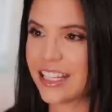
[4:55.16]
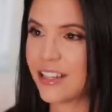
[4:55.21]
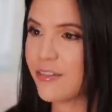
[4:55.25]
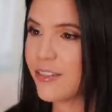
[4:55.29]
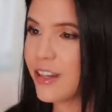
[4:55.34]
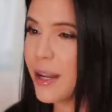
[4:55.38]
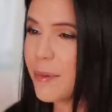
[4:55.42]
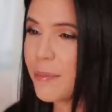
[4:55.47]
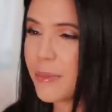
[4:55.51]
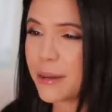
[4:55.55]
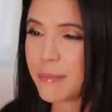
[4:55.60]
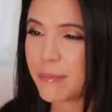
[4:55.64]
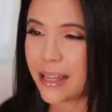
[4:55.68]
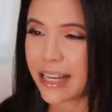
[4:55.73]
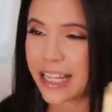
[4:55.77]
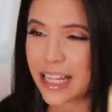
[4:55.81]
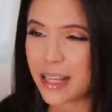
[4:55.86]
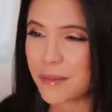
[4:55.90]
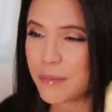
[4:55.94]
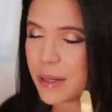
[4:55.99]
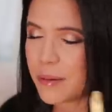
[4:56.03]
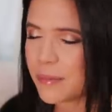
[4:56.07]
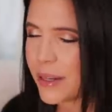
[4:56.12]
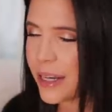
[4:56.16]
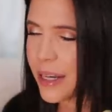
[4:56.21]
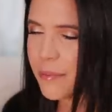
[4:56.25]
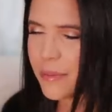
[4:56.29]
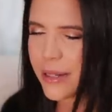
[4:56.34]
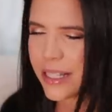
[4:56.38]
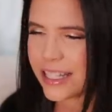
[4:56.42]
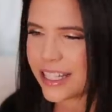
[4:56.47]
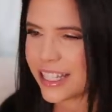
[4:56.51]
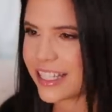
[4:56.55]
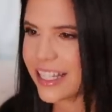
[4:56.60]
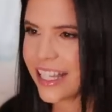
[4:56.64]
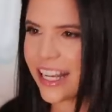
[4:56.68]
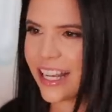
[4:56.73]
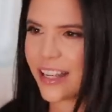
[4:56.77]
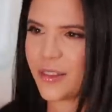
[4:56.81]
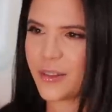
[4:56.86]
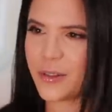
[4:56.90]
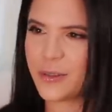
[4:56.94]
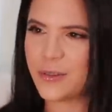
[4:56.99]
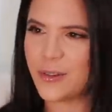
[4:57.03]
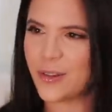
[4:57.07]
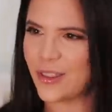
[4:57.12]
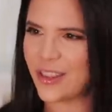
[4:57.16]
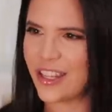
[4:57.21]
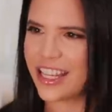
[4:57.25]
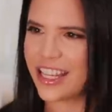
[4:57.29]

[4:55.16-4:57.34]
esa fue la primerita, primera princesa que tuvo